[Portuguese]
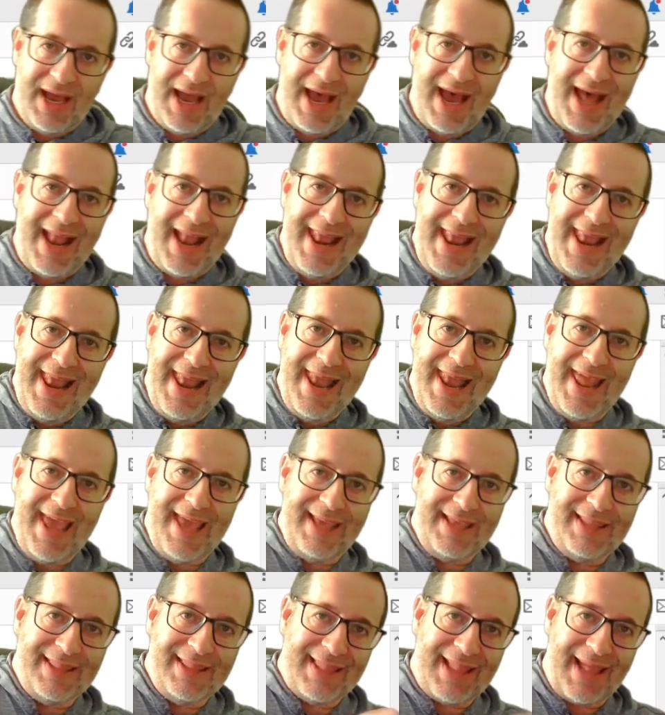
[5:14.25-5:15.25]
a
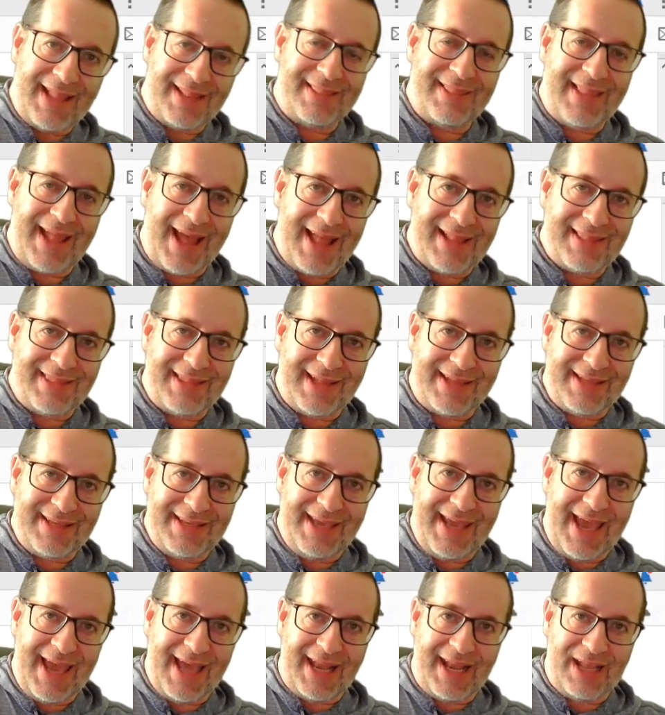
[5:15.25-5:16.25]
lei da data
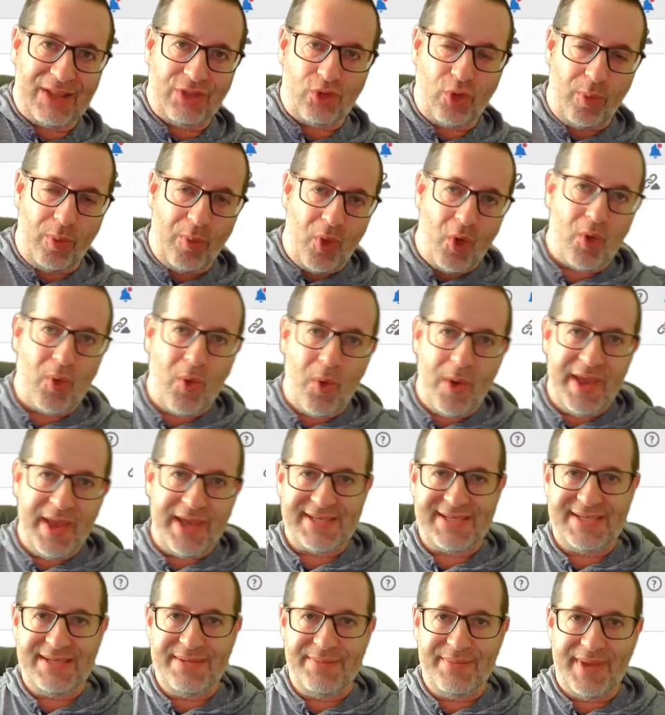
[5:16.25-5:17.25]
que ela tomou
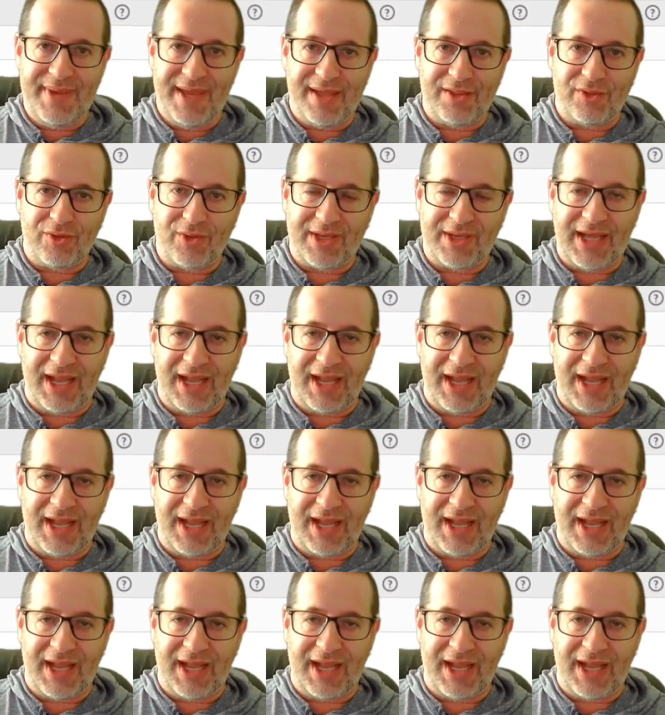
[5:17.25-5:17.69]
conhecimento